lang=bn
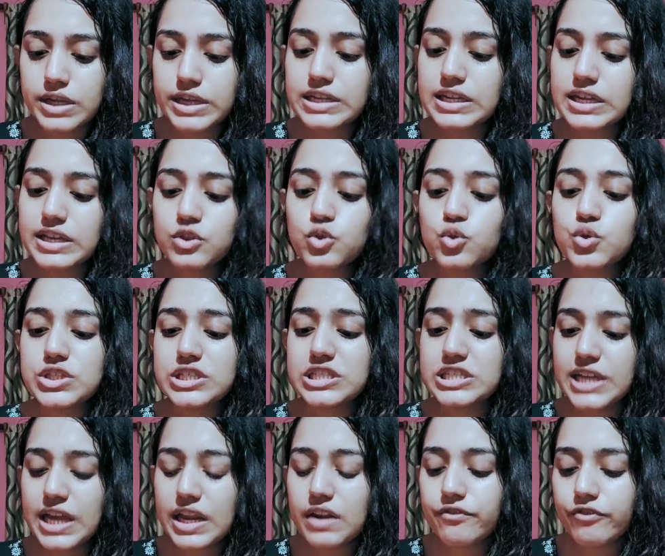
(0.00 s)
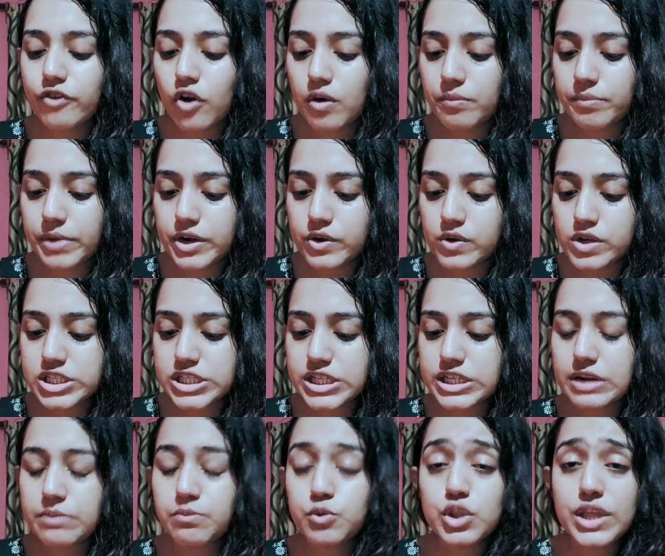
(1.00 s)
এটা কিন্তু জেল ফর্মে রয়েছে
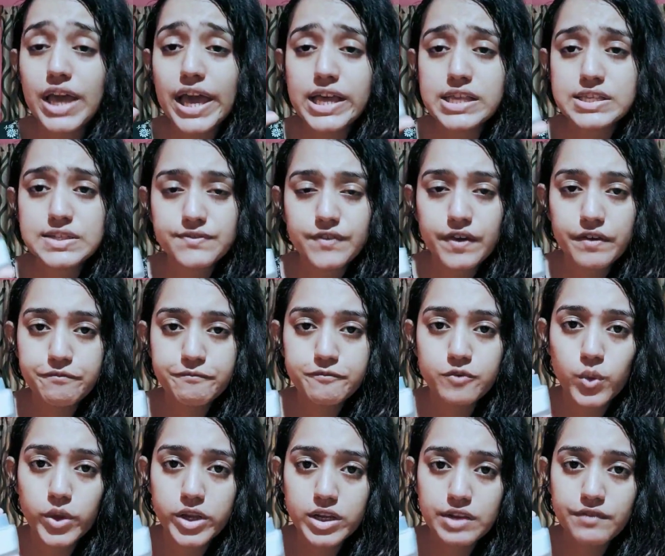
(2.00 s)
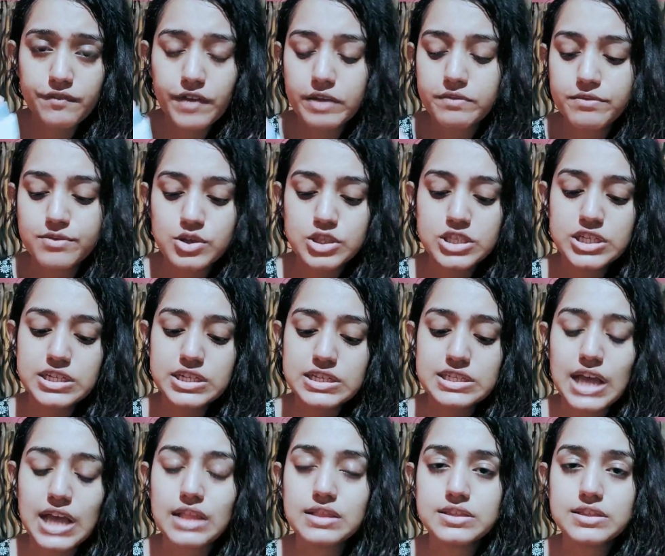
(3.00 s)
এটার মধ্যে এসপিএফ টোয়েন্টি ফাইভ রয়েছে এটা
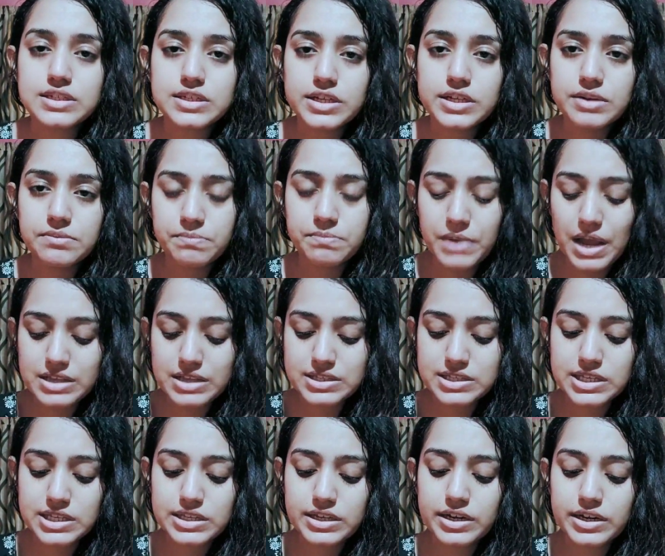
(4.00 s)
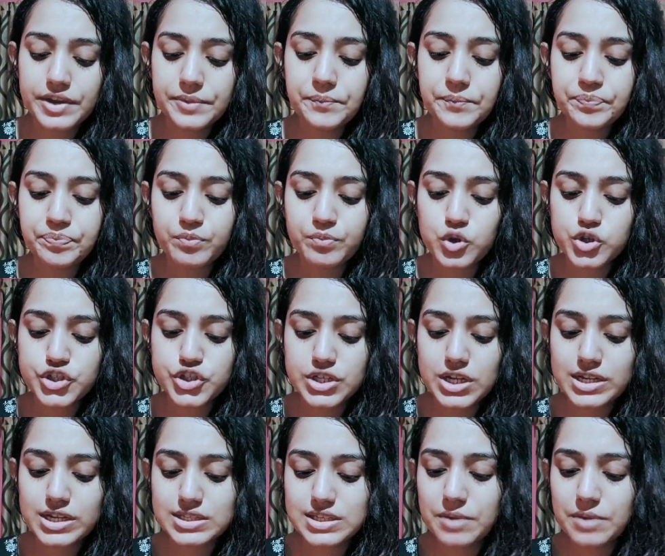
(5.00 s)
সানস্ক্রিন প্লাস ডে ক্রিম
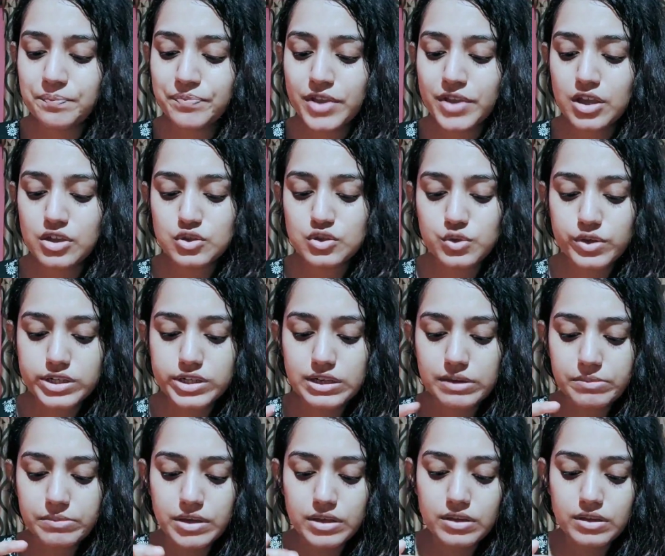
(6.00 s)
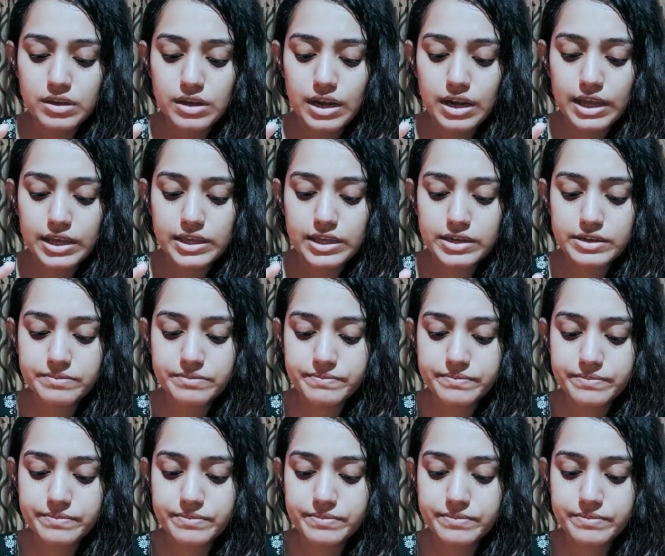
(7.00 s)
ময়শ্চারাইজার সো এটা আমি লাগিয়ে নিই